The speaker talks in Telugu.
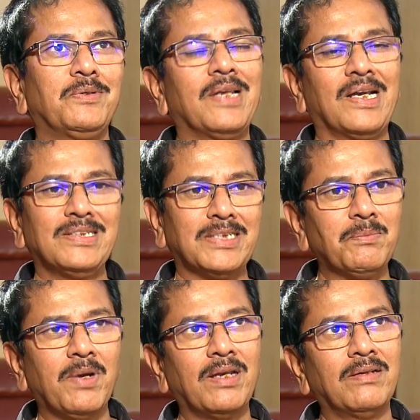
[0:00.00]
ఇలాగ
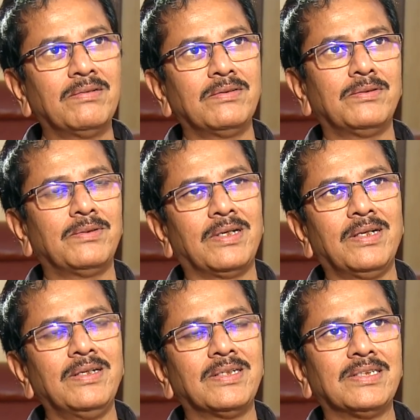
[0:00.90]
సినిమాలు
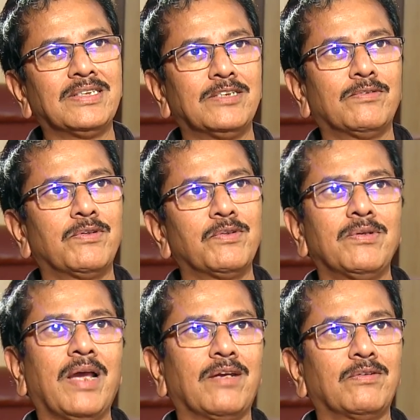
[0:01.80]
అంటే వీడికి ఇష్టం అన్న
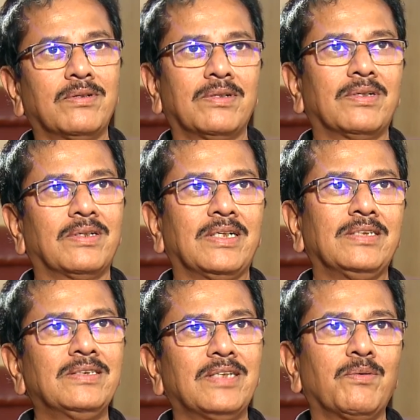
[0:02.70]
విషయం ఆయన కూడా
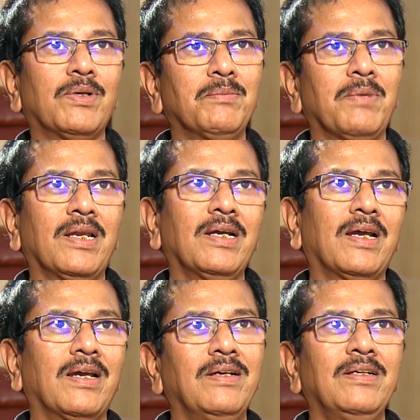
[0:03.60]
గ్రహించి తర్వాత మెల్లగా